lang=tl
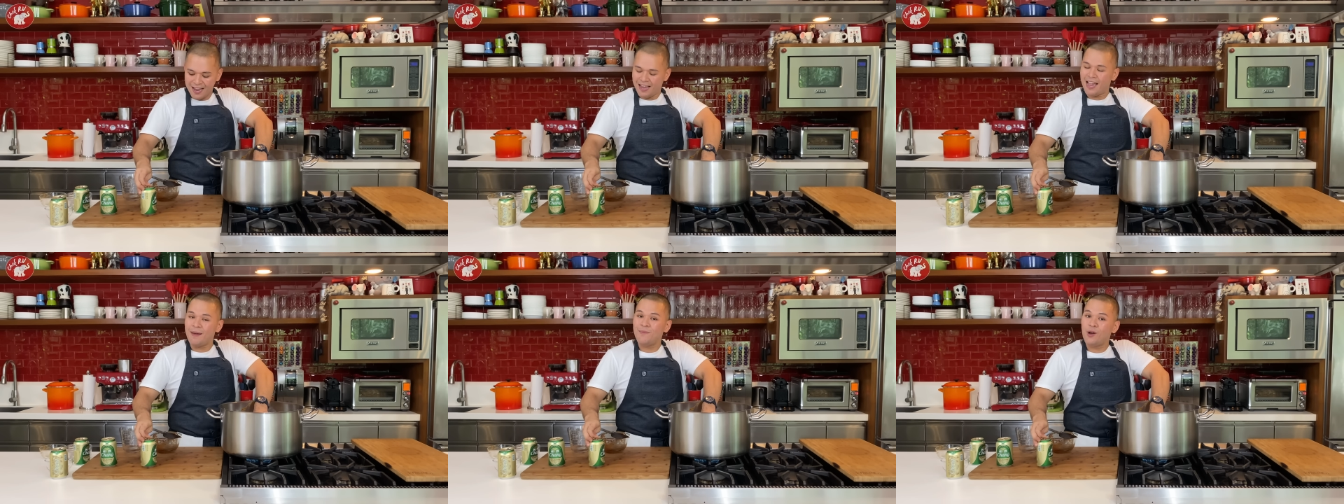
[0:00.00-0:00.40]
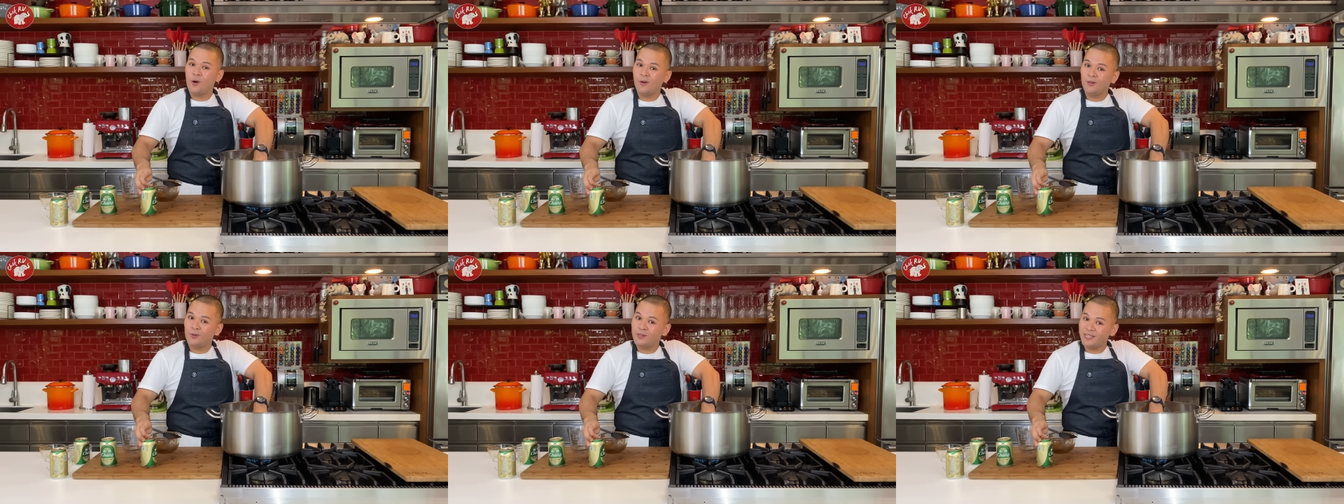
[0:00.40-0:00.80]
I'm
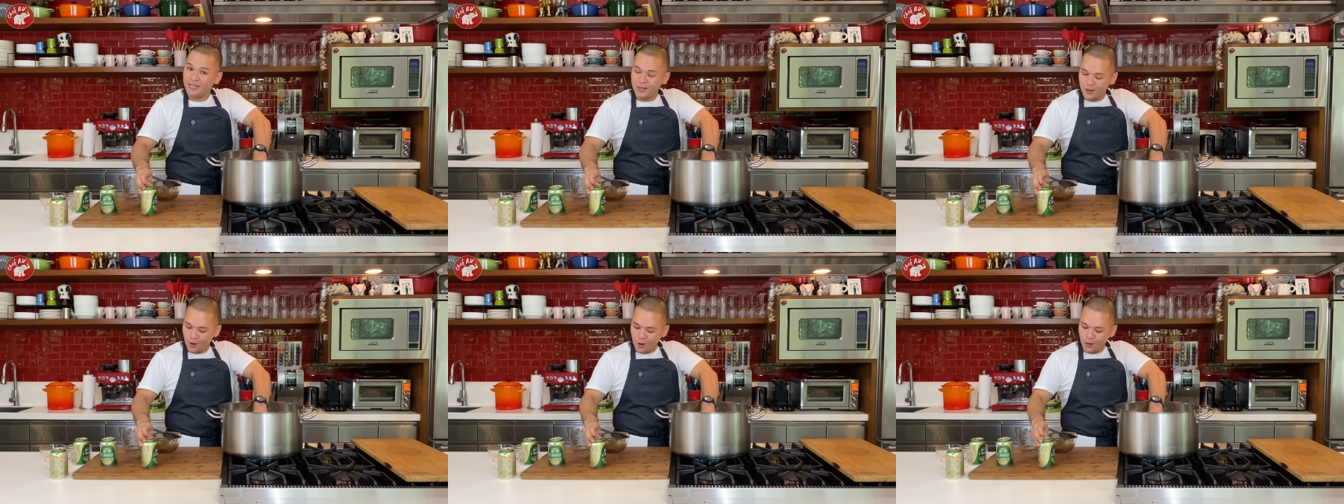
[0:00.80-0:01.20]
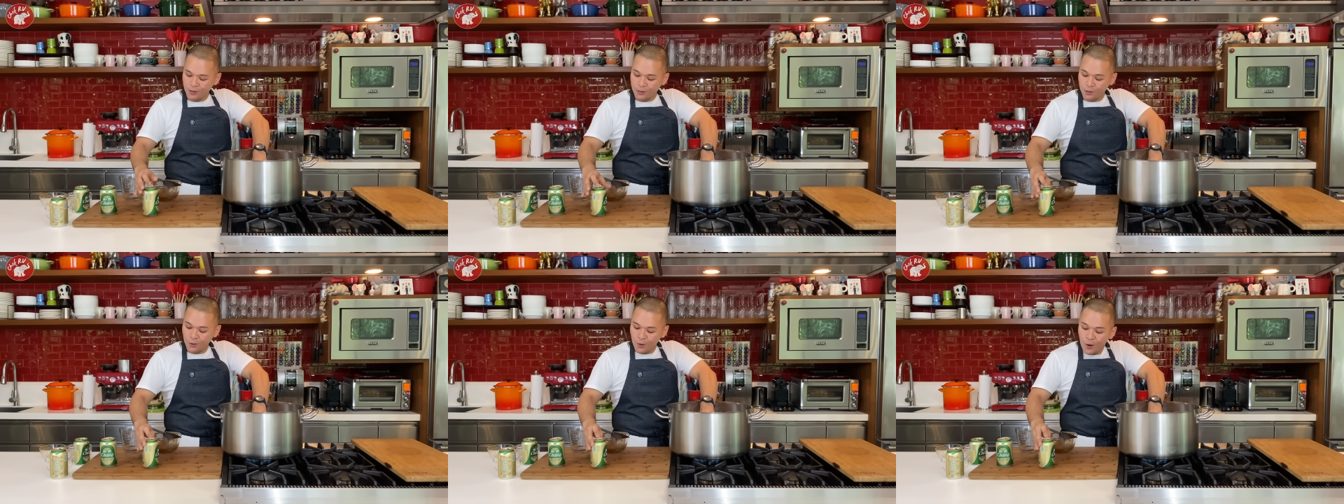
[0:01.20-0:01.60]
going to see you all
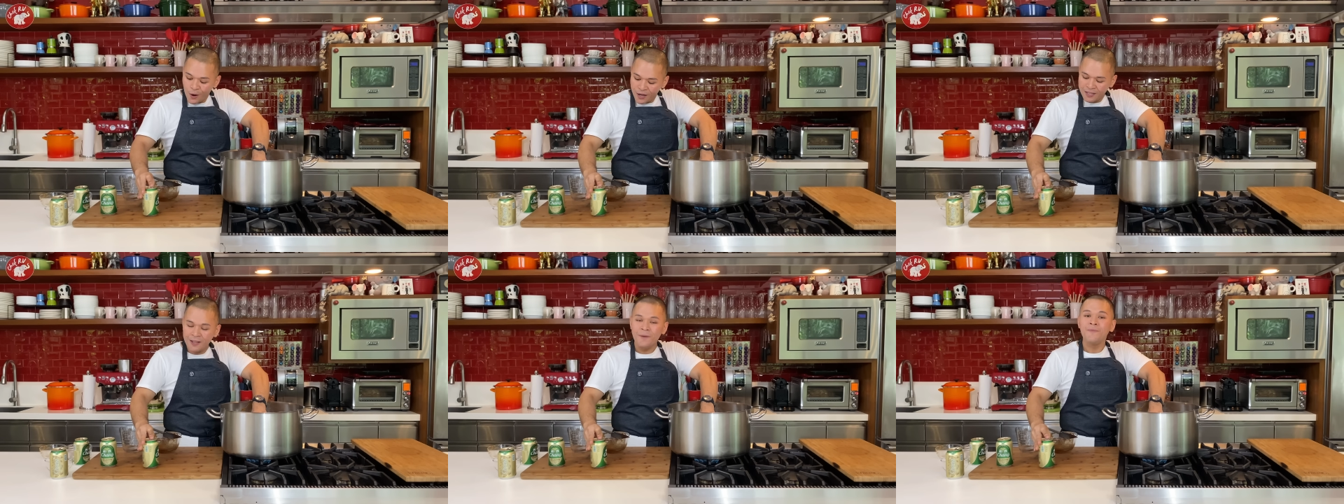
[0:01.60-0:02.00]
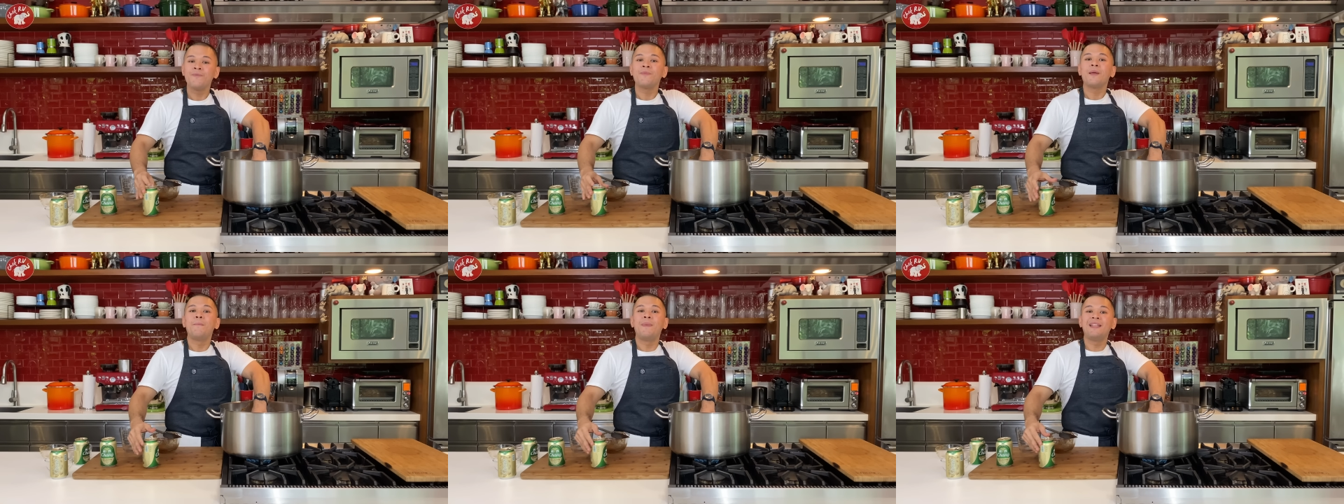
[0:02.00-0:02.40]
soon.
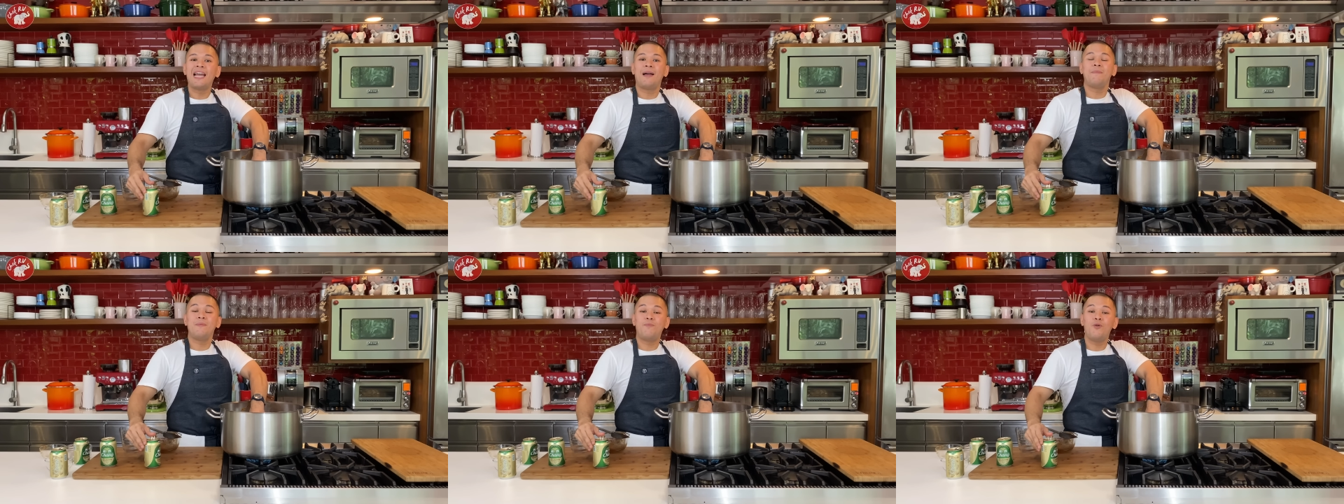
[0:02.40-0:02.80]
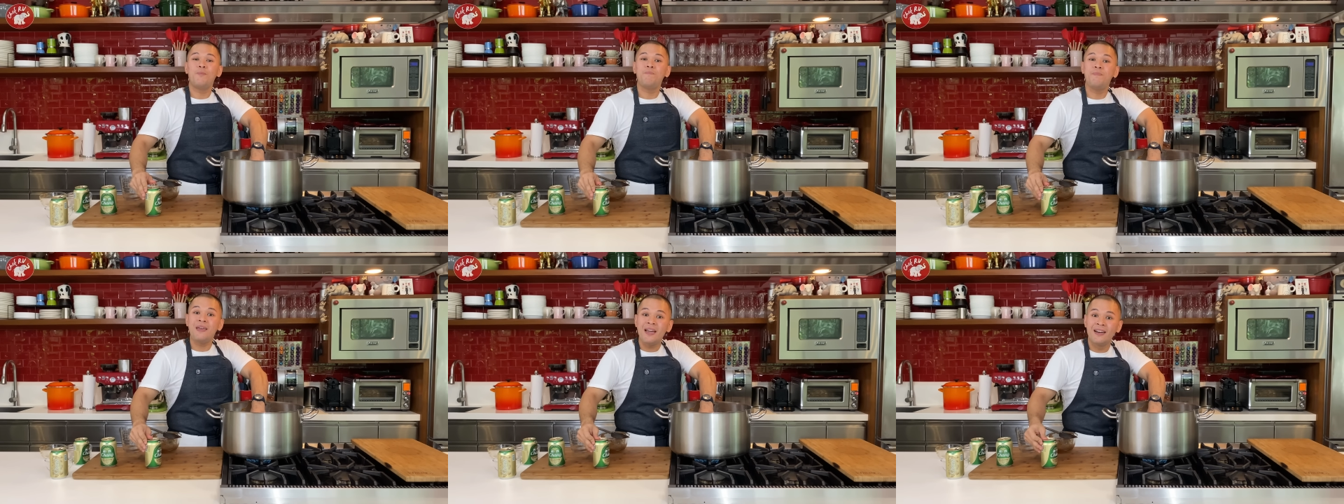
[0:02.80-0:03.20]
Madami pong
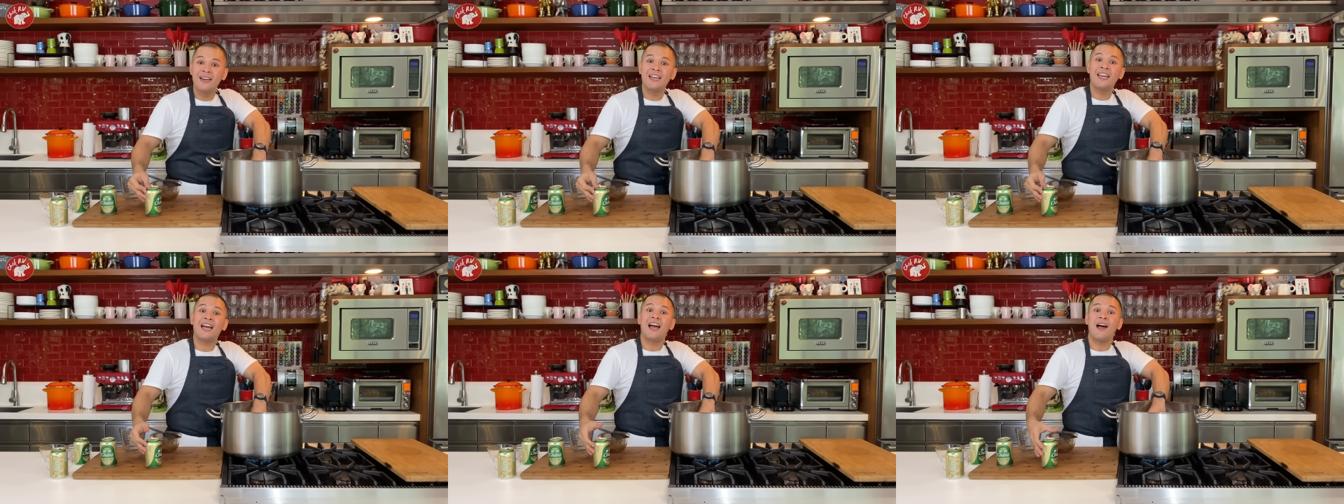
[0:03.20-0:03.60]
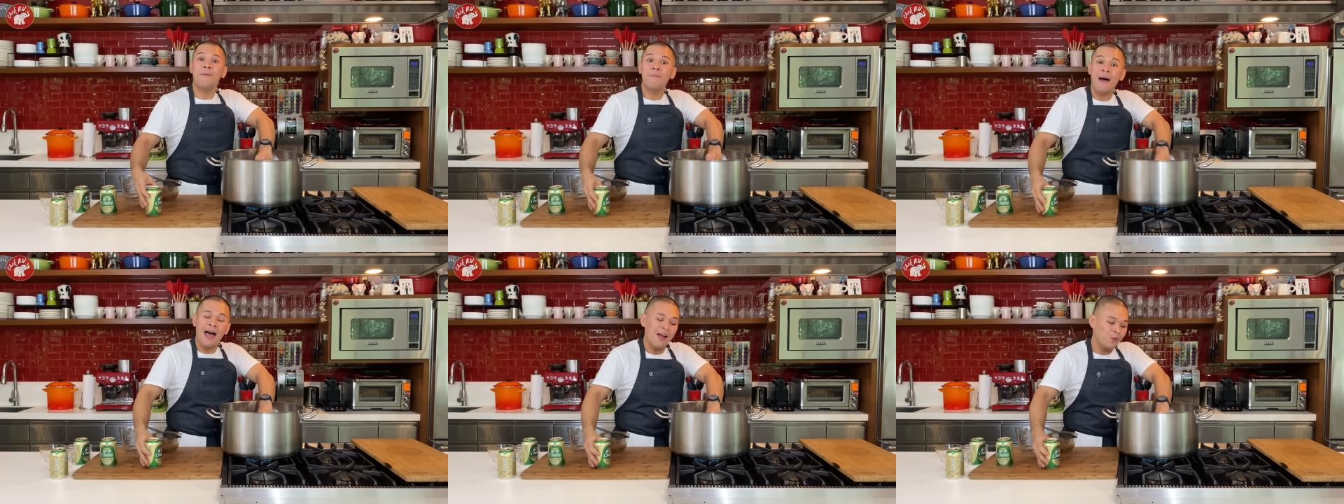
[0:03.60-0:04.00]
beer na
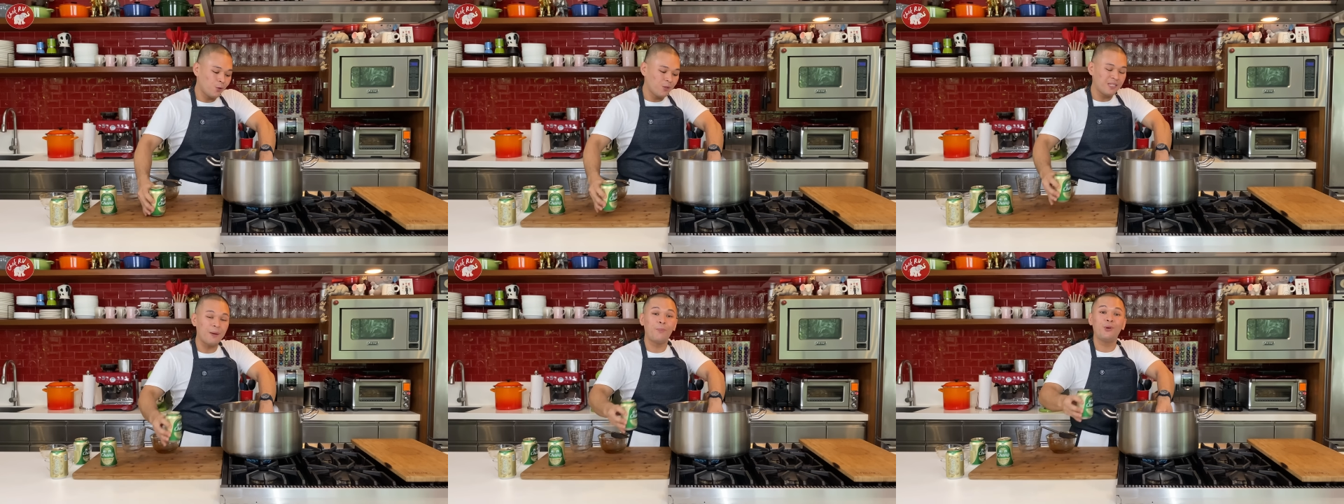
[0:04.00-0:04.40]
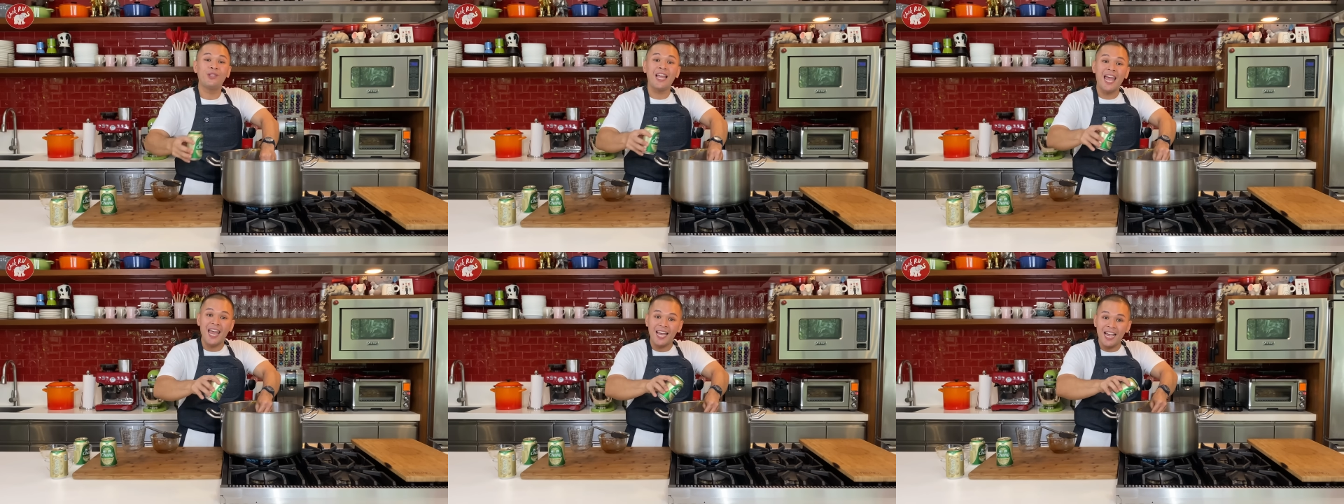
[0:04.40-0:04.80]
nakaabang doon sa
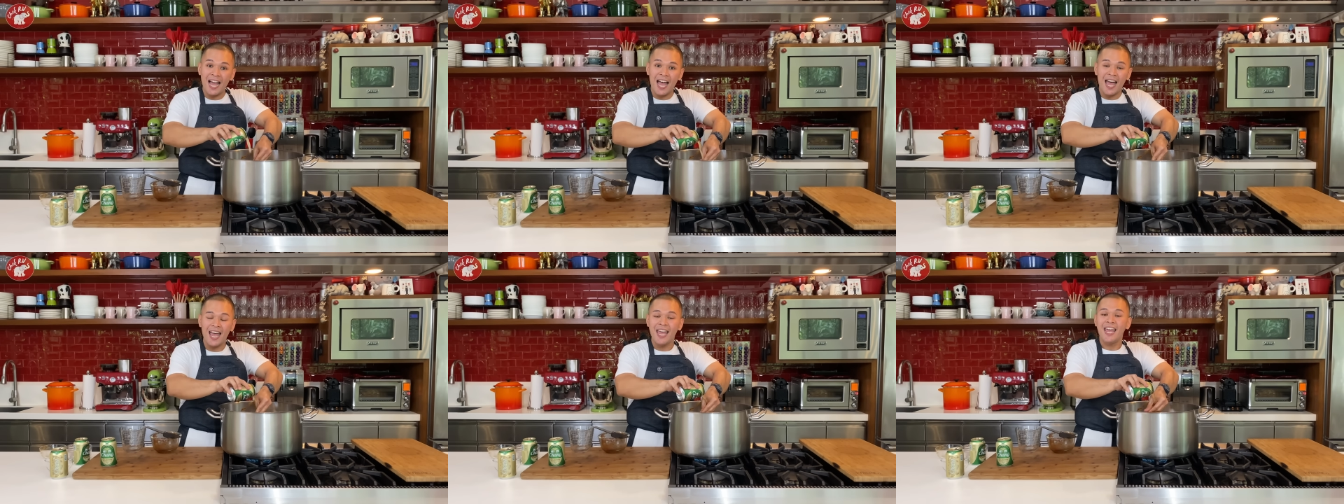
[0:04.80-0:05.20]
bodega.